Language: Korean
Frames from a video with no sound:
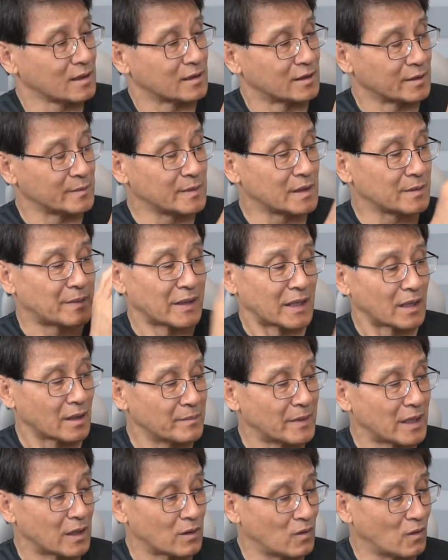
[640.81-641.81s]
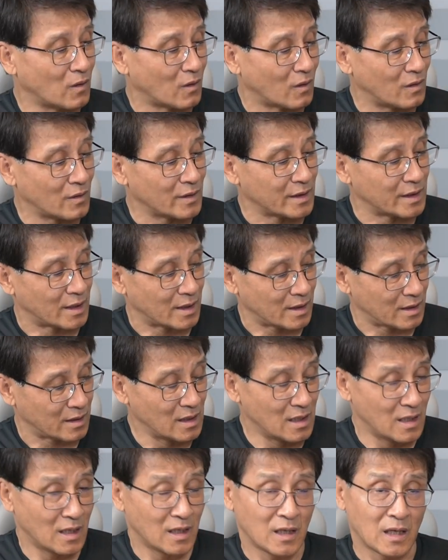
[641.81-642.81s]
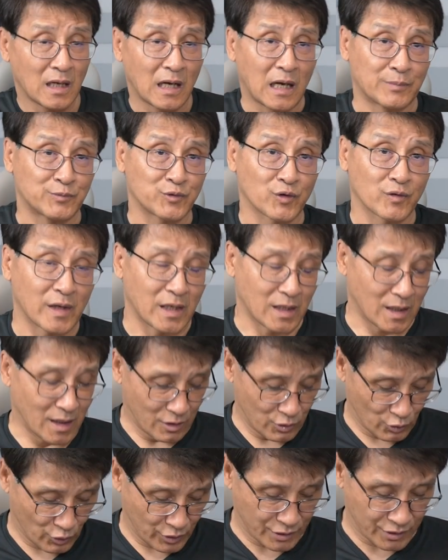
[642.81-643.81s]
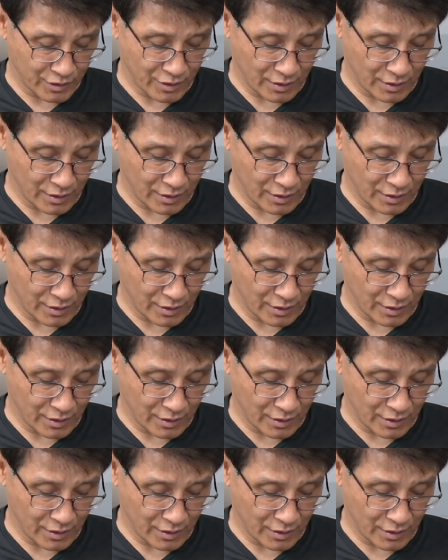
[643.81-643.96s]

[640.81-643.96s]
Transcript: 그러면 배낭 메고 앞쪽에 예, 여기